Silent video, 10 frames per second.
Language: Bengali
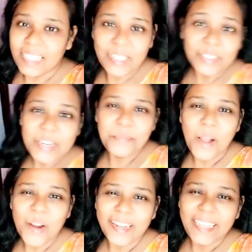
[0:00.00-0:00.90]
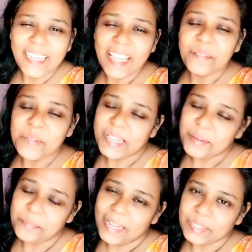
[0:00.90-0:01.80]
গুড মর্নিং অ্যান্ড
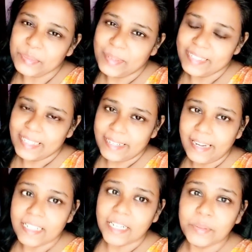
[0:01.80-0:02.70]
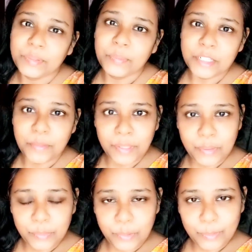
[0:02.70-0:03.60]
ওয়েলকাম ব্যাক টু মাই চ্যানেল আশা করি তোমরা সবাই
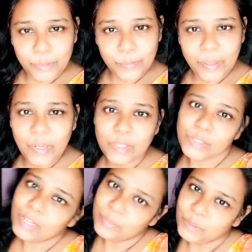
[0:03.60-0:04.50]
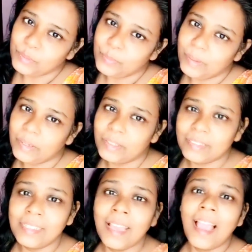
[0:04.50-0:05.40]
খুব ভালো আছো আর আমিও খুব ভালো
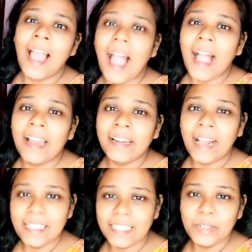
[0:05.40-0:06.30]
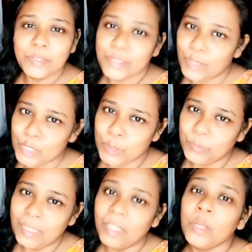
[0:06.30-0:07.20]
আছি আর আজকে হচ্ছে
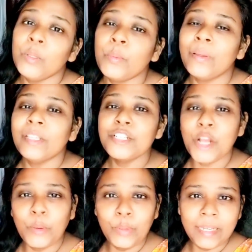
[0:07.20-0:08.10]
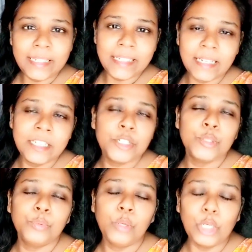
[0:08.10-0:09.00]
অষ্টমী তোমাদের সকলকে জানাই
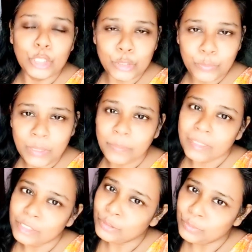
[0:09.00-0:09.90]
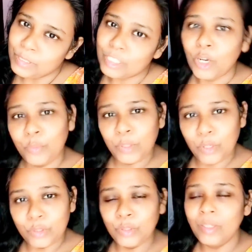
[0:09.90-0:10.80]
শুভ অষ্টমী প্রীতি শুভেচ্ছা
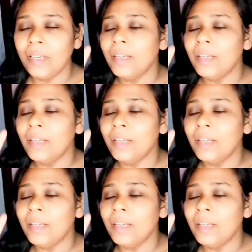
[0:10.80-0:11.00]
অভিনন্দন